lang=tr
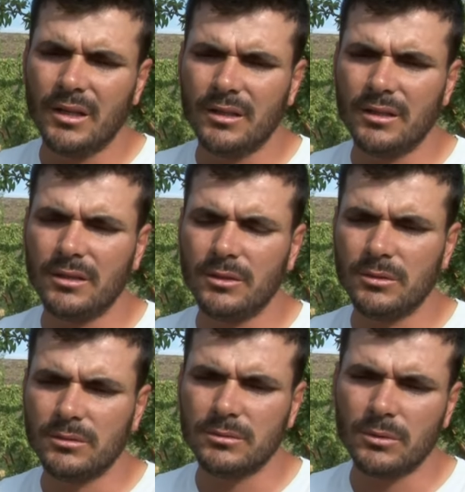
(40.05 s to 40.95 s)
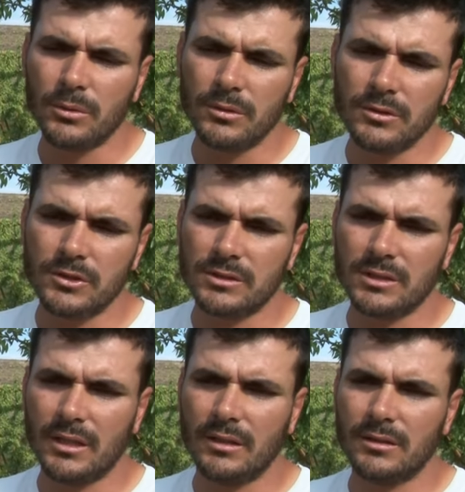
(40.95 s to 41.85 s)
E, onun
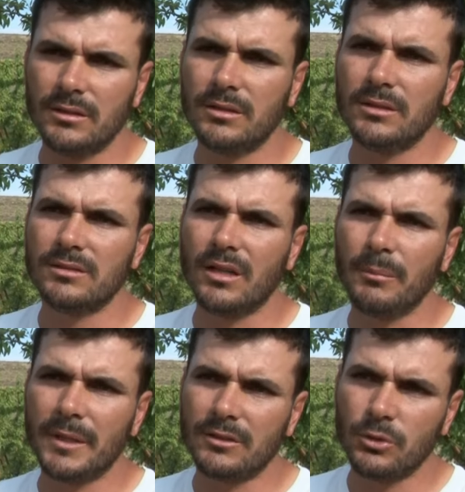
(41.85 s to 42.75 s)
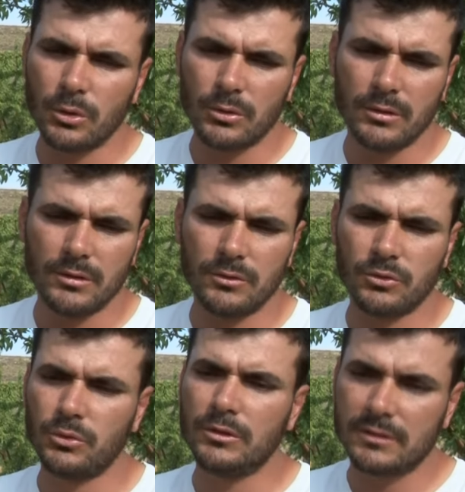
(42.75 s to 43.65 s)
dışında e, zahmeti yok, e,
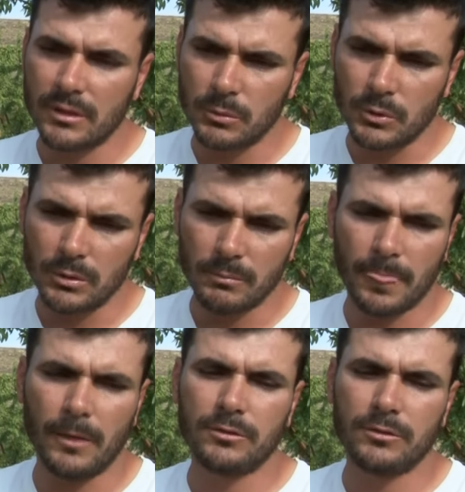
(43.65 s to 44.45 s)
su istemiyor.